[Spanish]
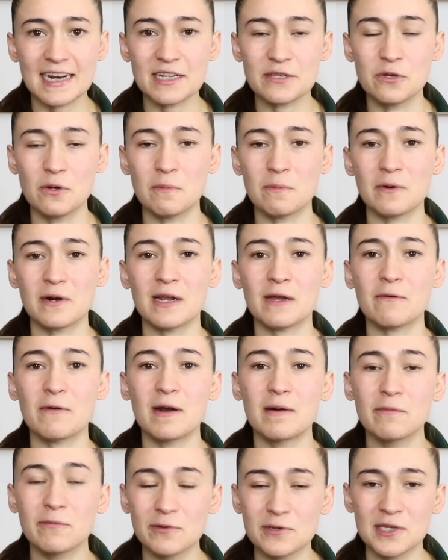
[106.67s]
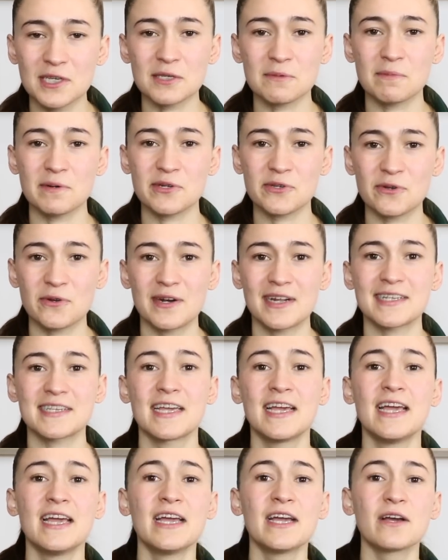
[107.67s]
razón por la cual muchas personas
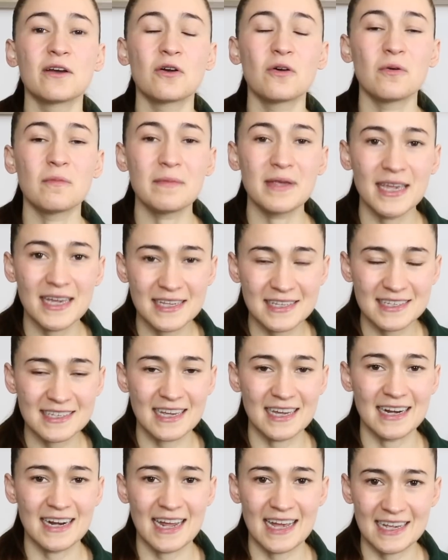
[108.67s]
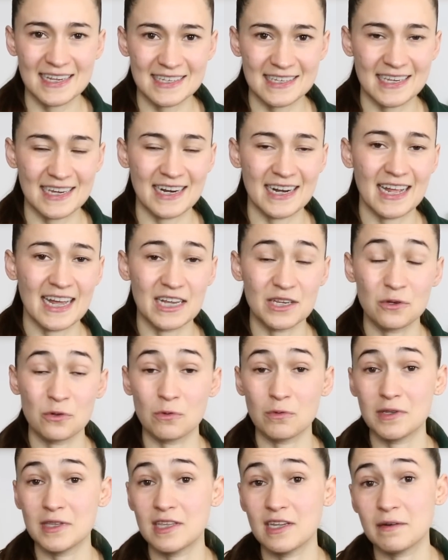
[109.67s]
comienzan a hacer
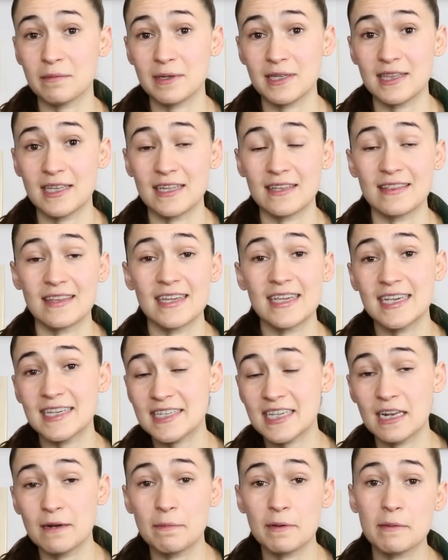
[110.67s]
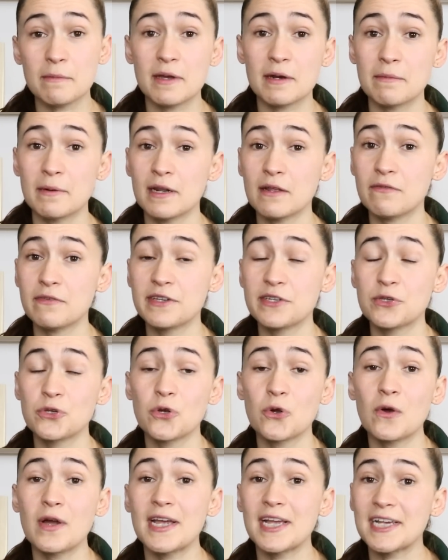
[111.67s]
ayuno intermitente. Y es que el primer
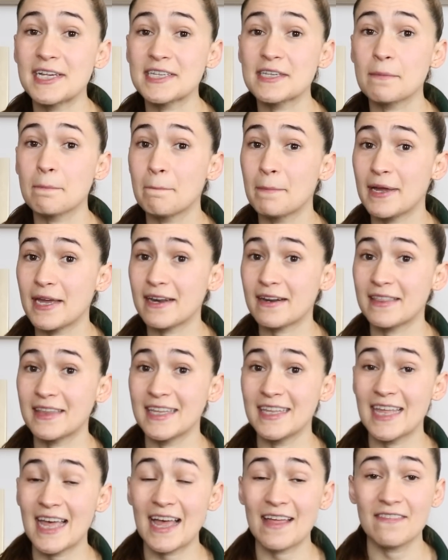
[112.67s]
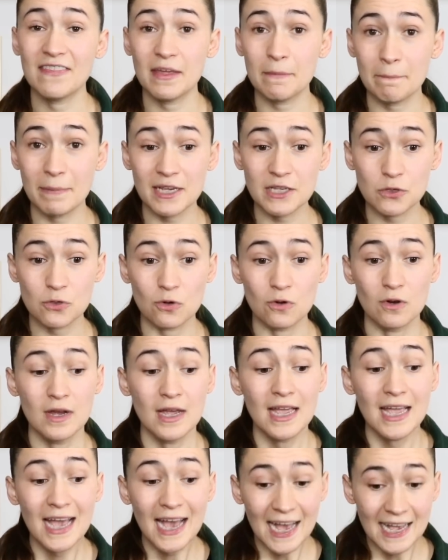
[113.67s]
beneficio es pérdida de peso.
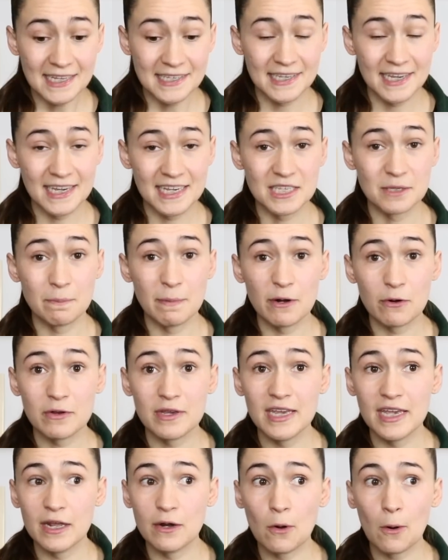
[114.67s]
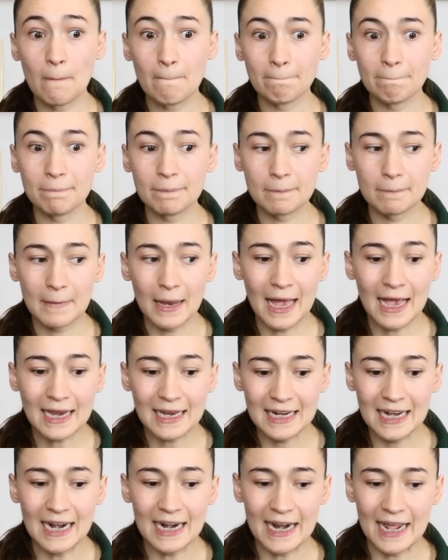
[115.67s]
Así es, pero quiero
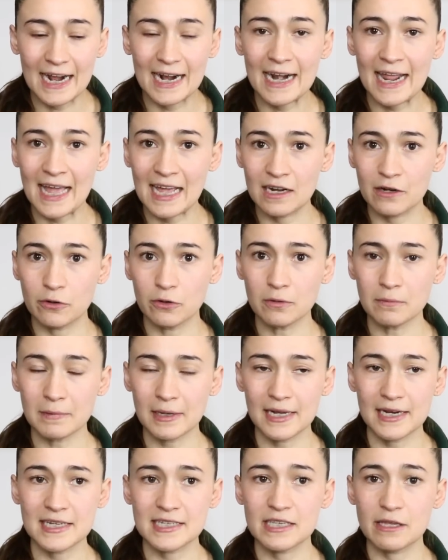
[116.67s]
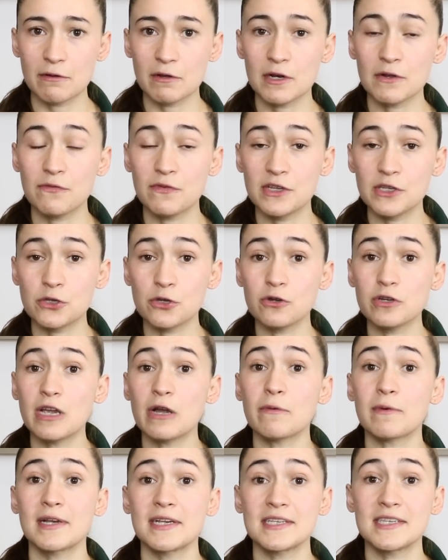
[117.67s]
aclarar algo en este beneficio y
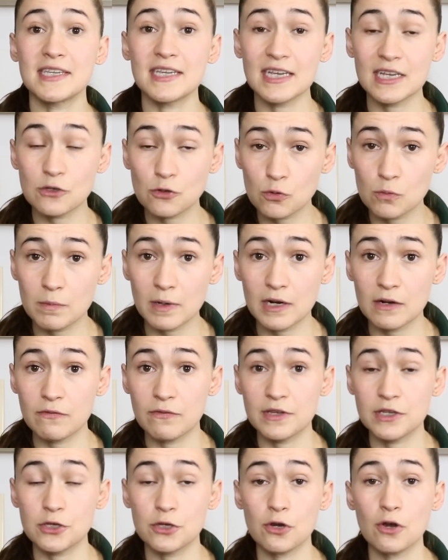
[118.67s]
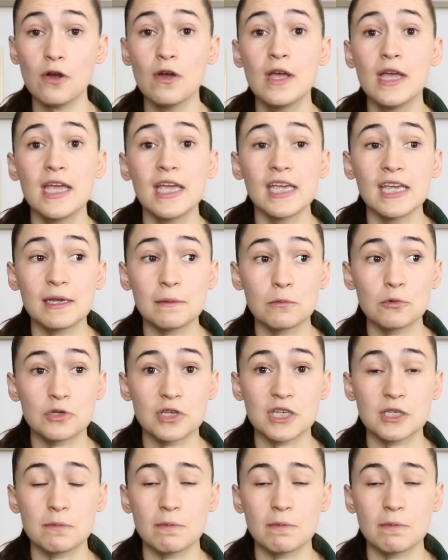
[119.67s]
aunque sí es un beneficio y muchas